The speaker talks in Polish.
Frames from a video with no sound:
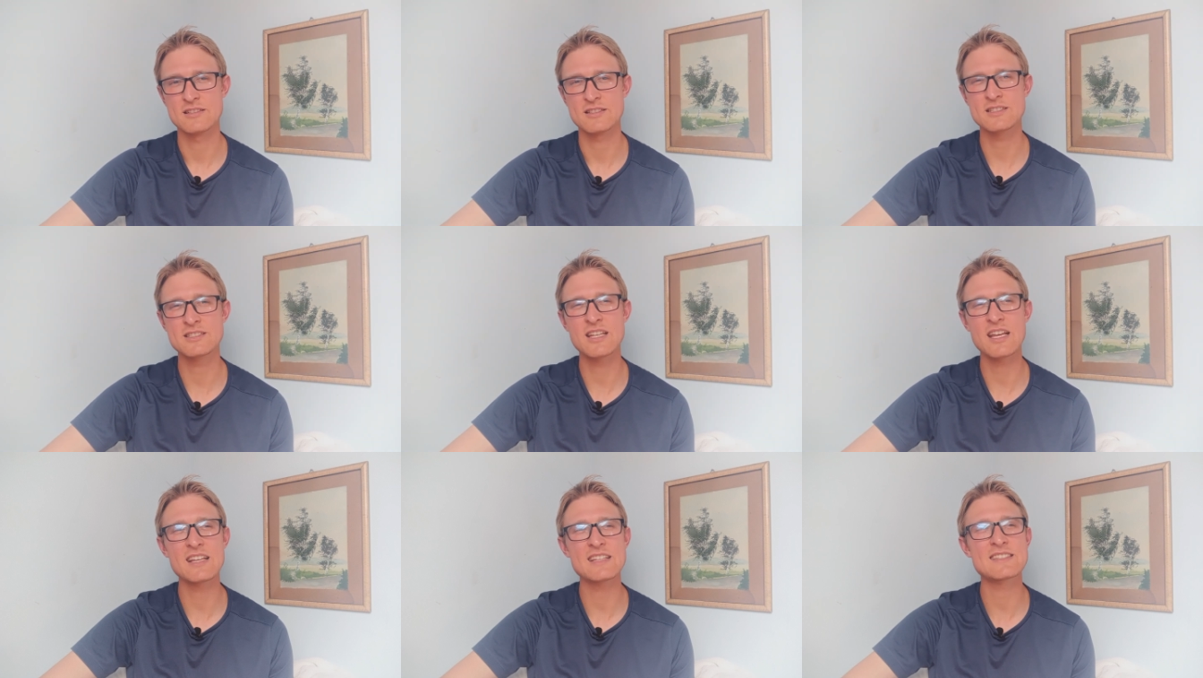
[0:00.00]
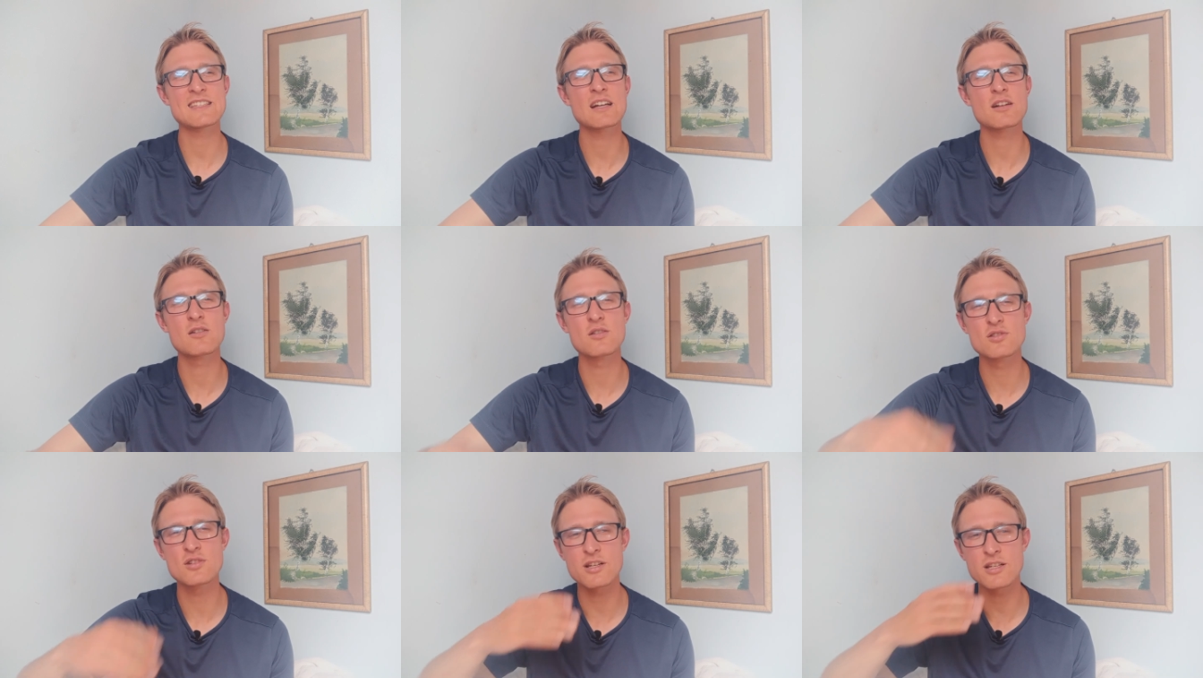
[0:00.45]
gdzieś
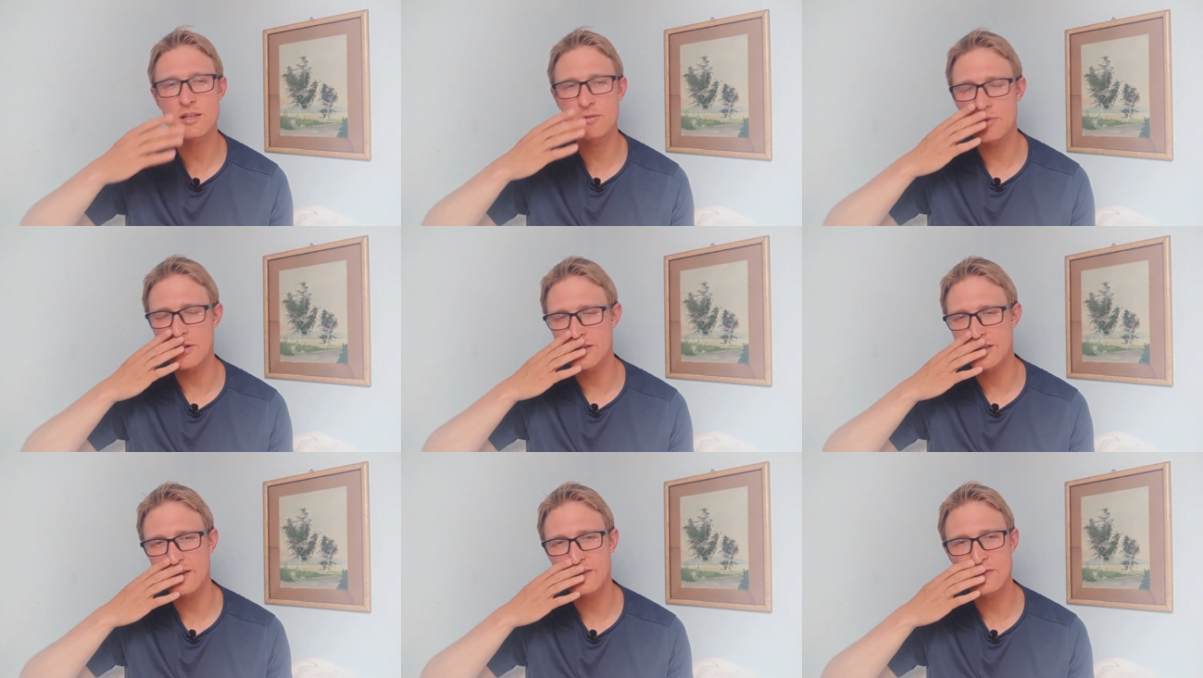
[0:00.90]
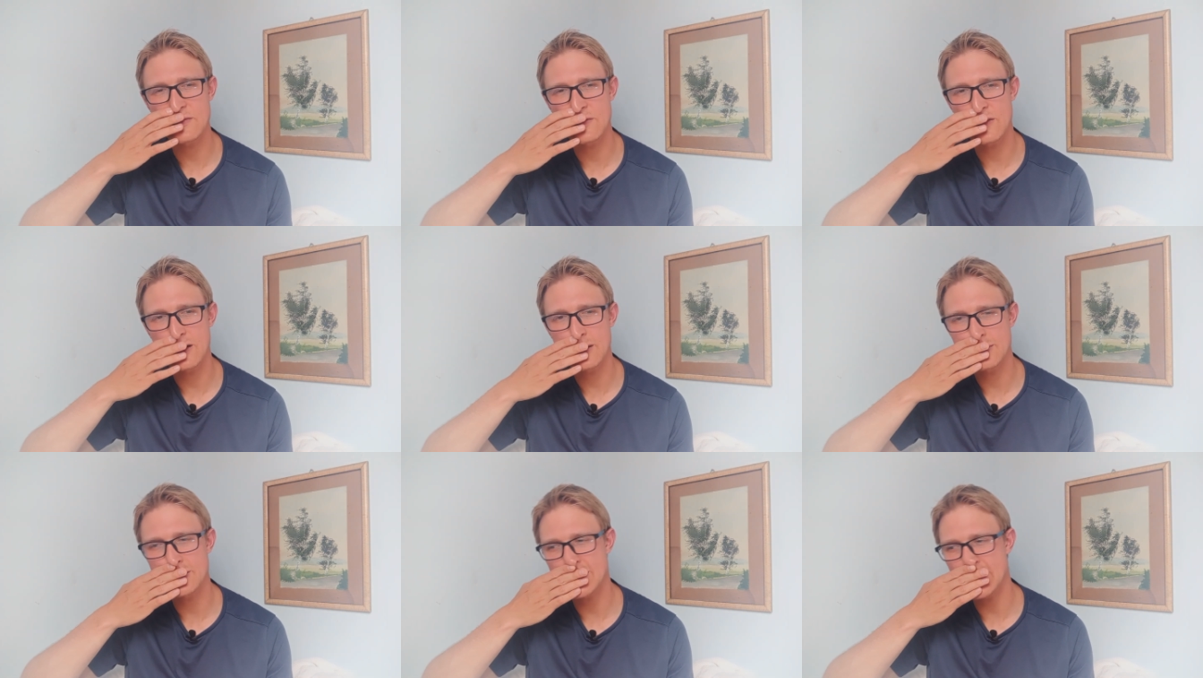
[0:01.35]
zakorzeniła się w
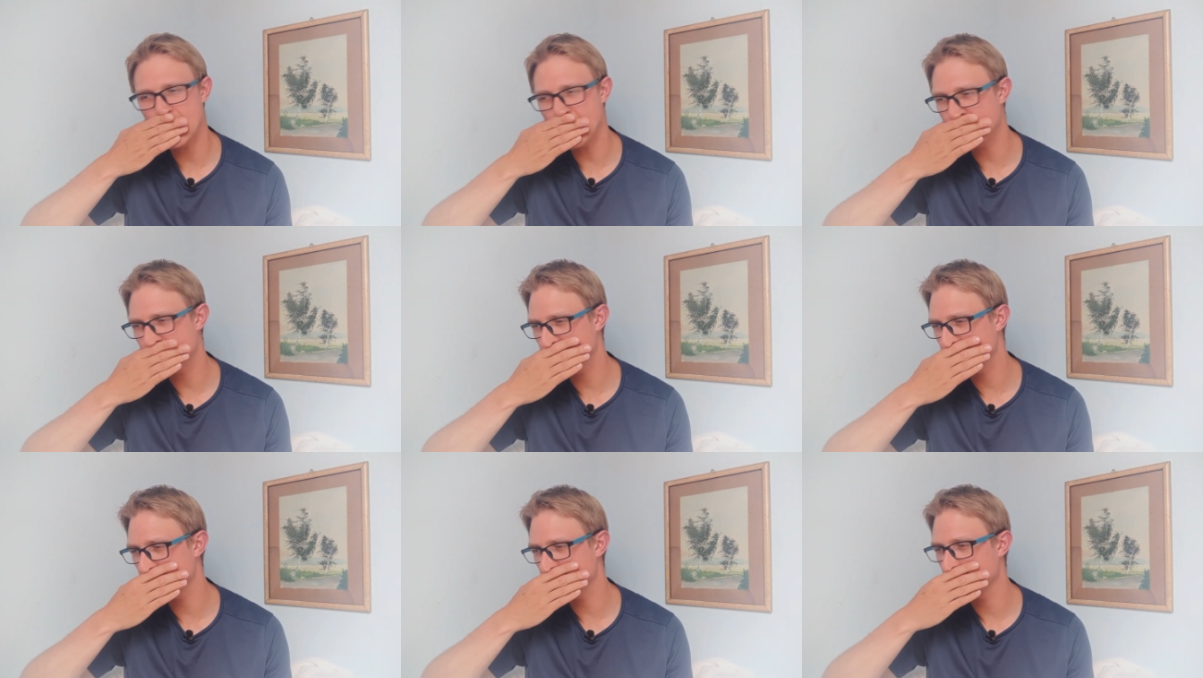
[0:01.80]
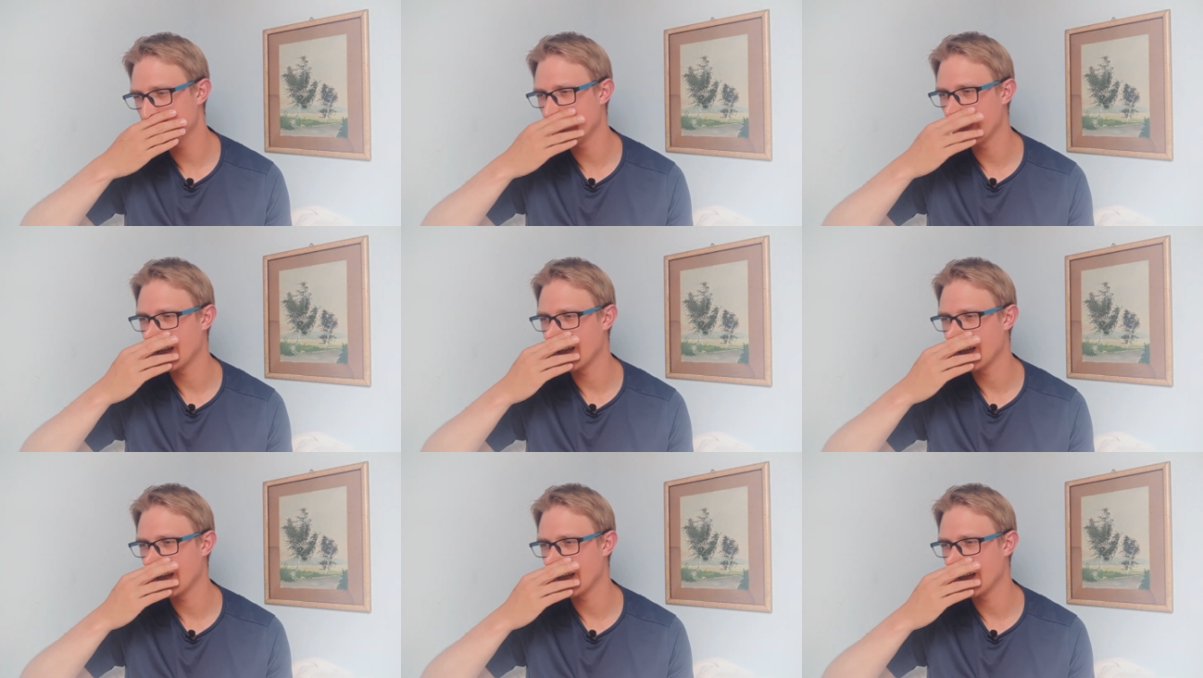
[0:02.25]
Twoim sercu.